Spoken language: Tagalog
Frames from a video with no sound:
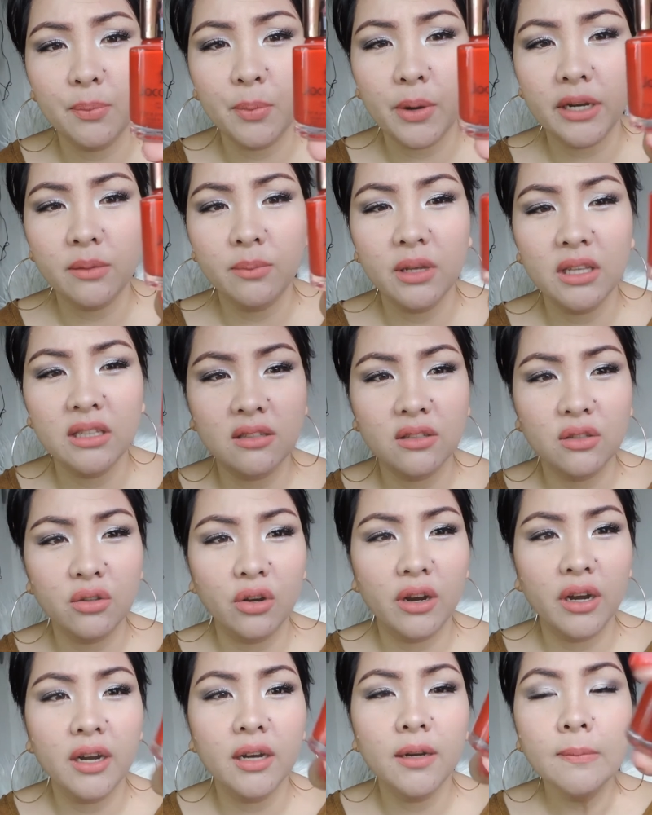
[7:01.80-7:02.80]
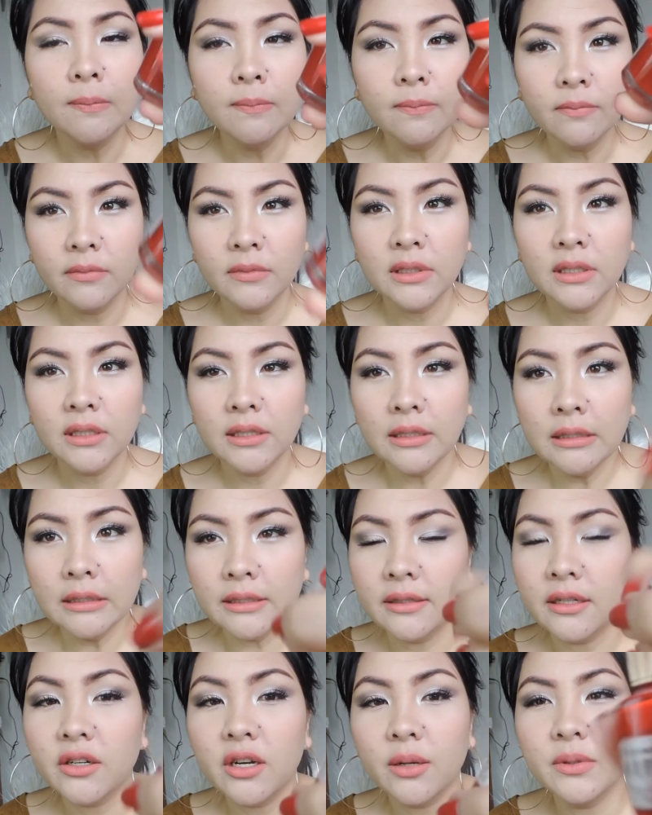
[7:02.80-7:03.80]
Department store.
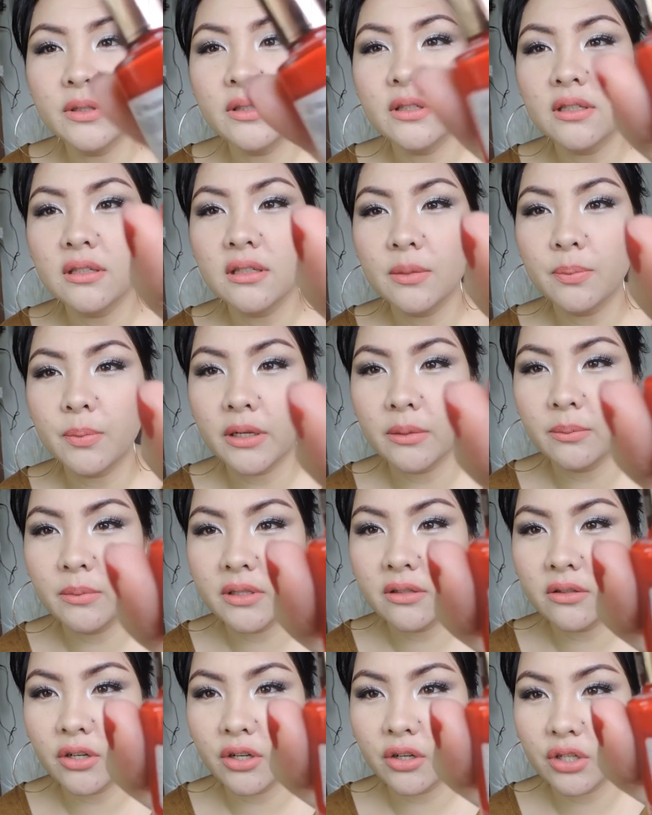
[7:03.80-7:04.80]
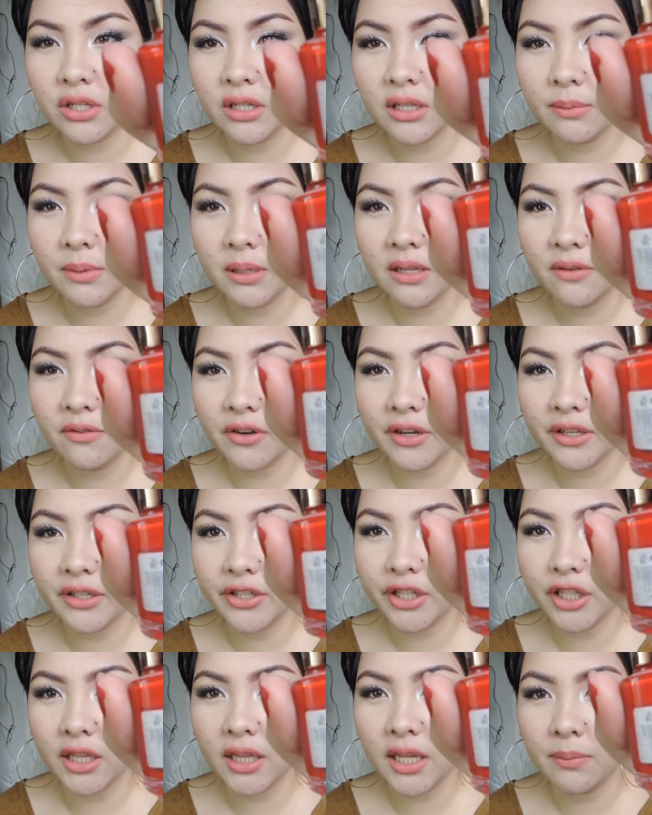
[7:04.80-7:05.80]
Sa Robinson's Department Store ko siya nabili for
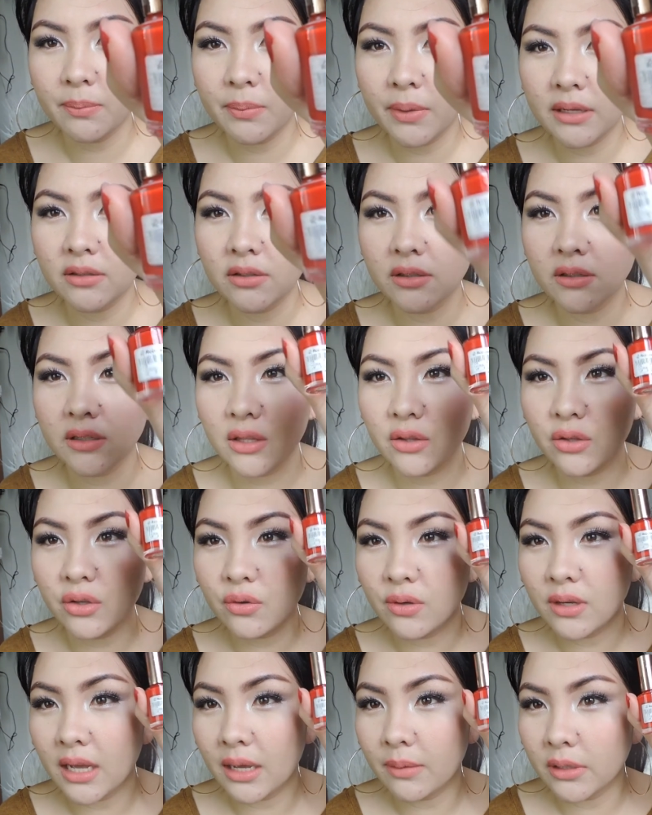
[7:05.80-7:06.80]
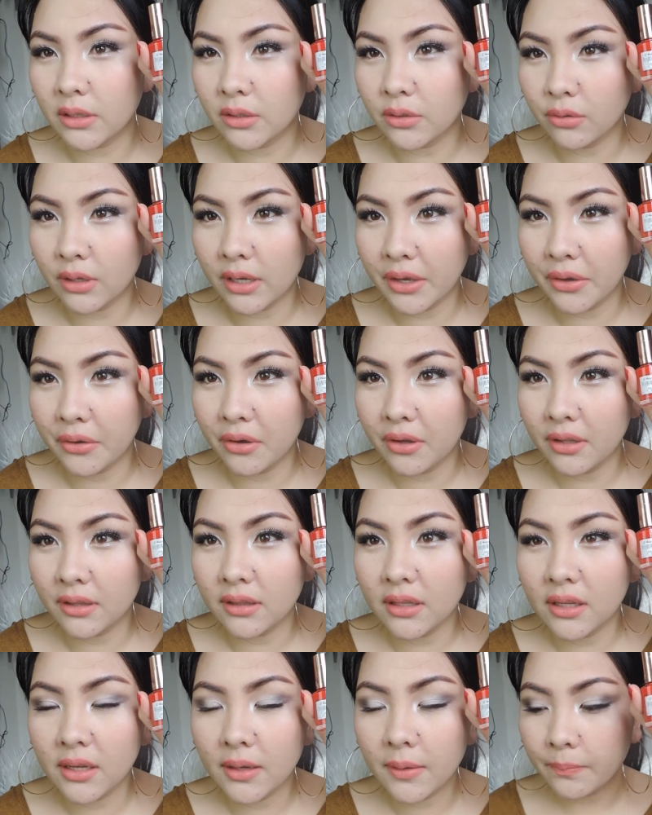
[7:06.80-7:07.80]
39 pesos. Ito yung gamit ko
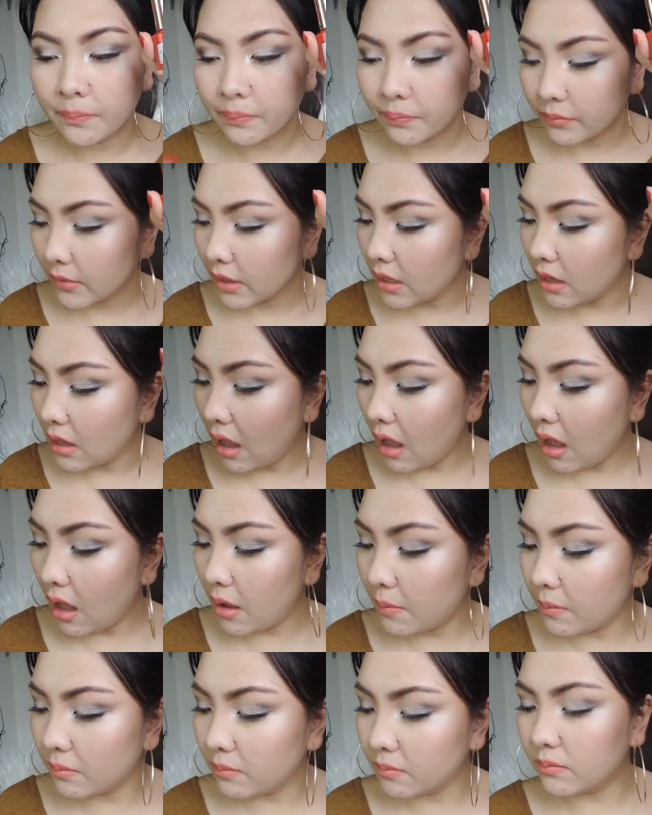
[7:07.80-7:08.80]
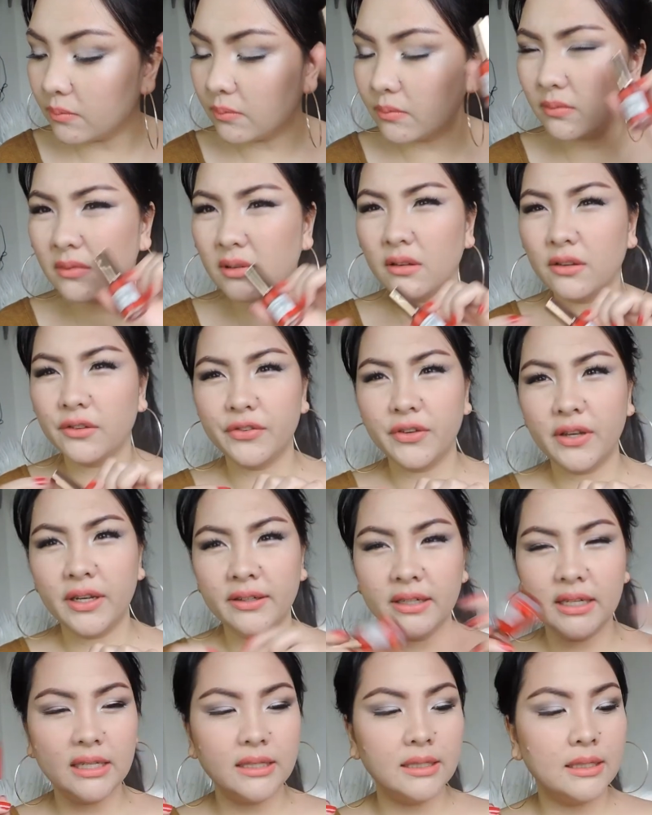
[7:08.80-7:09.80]
ngayon. Um,
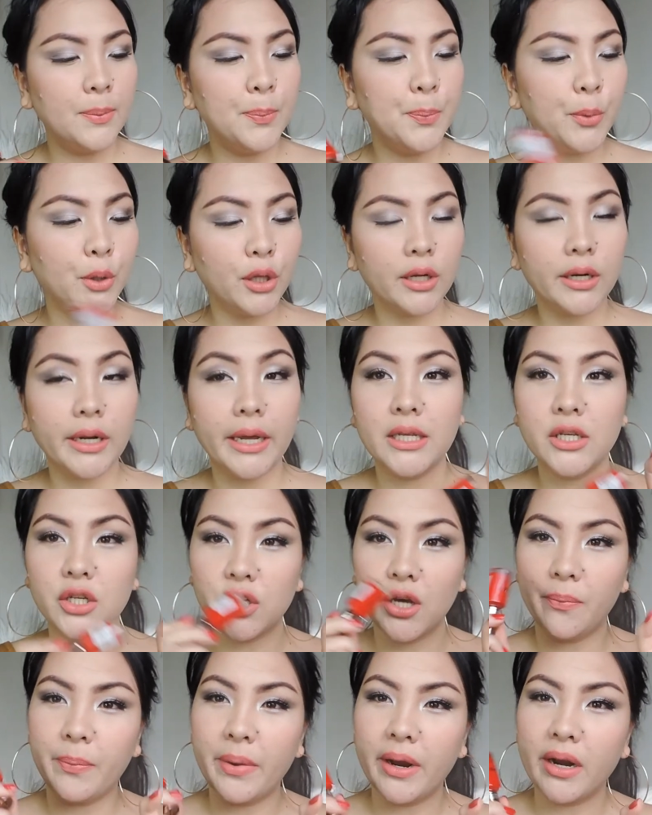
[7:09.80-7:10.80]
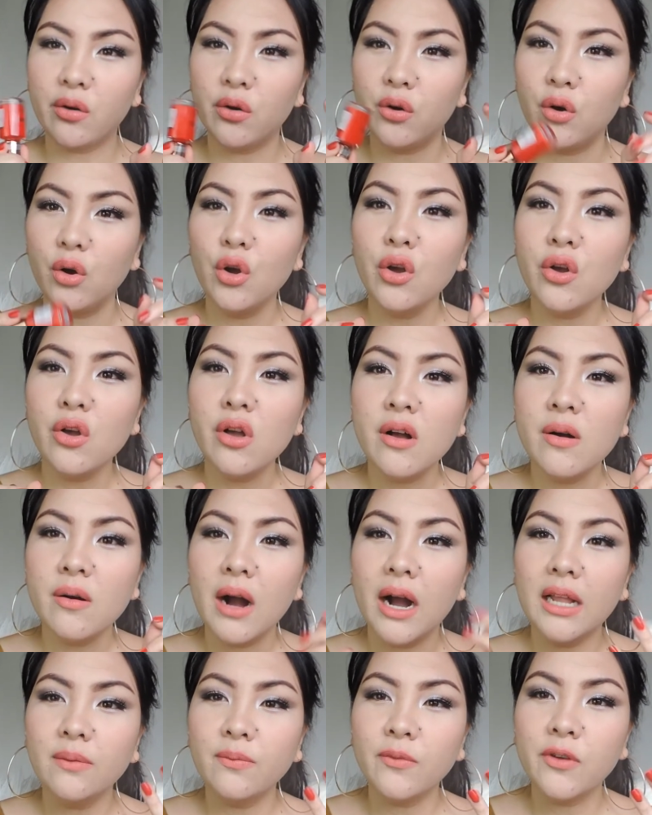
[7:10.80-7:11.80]
very simple red siya. Pero,
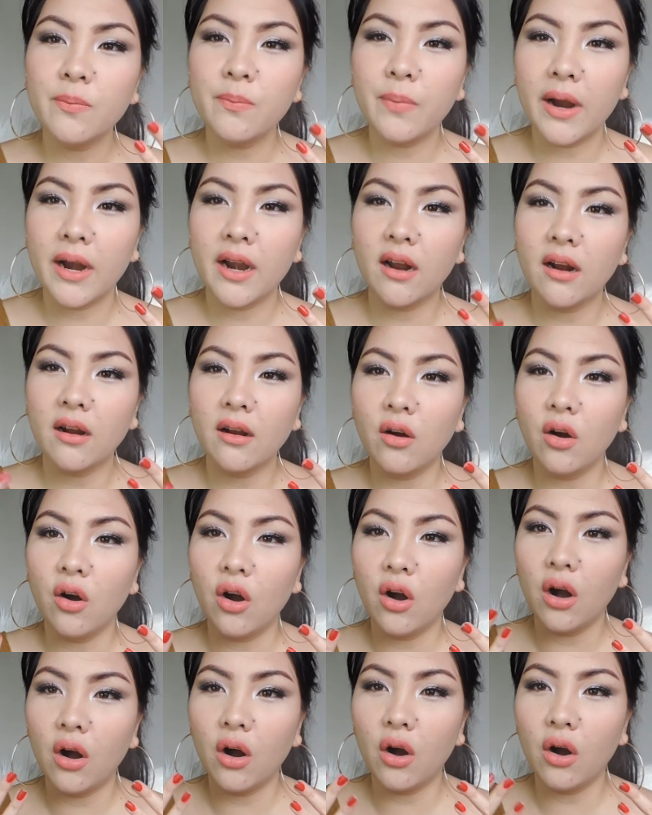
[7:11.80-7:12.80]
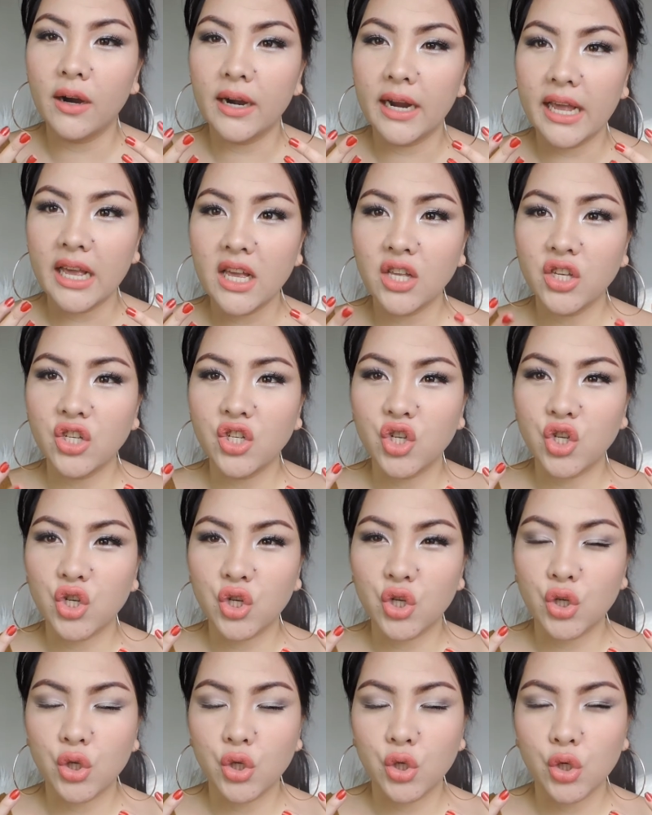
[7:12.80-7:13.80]
alam niyo parang
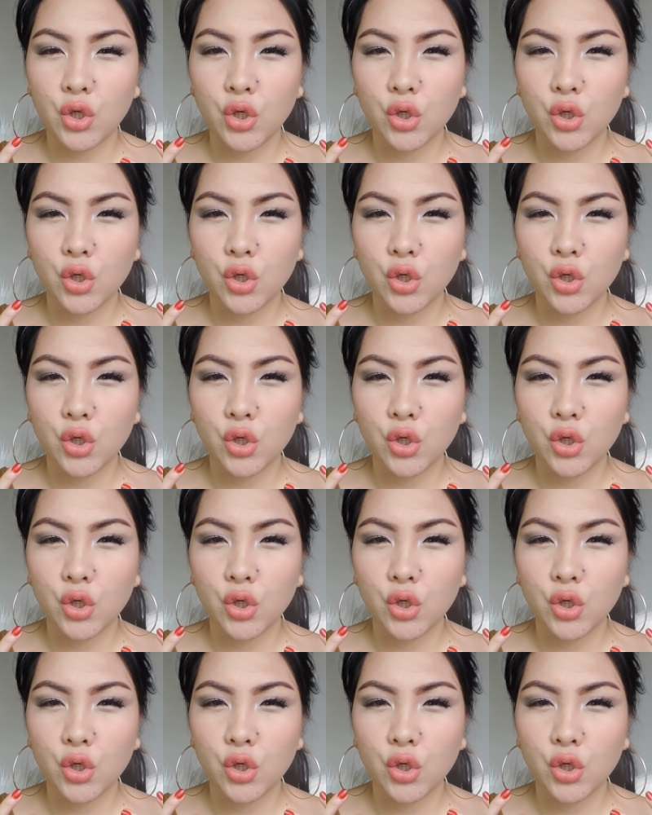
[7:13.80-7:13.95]
orange,